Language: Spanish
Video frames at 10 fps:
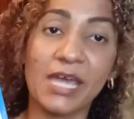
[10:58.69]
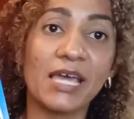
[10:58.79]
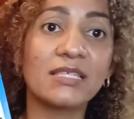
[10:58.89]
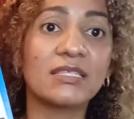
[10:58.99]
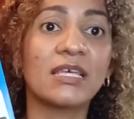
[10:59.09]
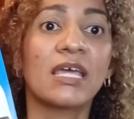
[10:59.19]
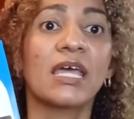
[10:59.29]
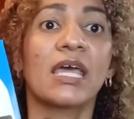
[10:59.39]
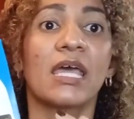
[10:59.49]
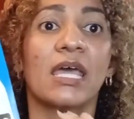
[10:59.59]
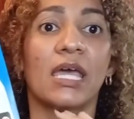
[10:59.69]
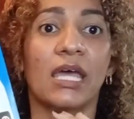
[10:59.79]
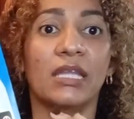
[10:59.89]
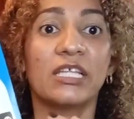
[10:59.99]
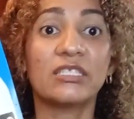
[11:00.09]
es
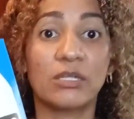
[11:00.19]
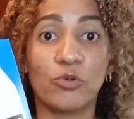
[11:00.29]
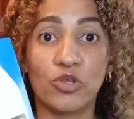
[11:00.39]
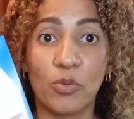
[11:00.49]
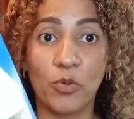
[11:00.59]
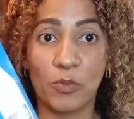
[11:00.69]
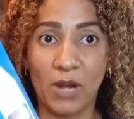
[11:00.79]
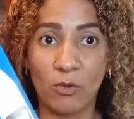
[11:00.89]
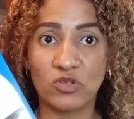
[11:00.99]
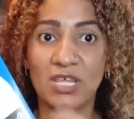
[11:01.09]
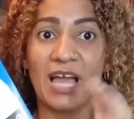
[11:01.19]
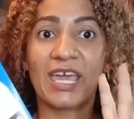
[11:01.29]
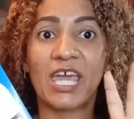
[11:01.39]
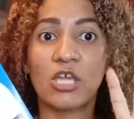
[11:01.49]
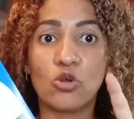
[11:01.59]
distribuido por Bravo, o sea
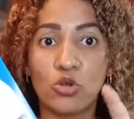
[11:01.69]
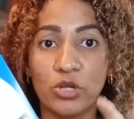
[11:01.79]
que ellos lo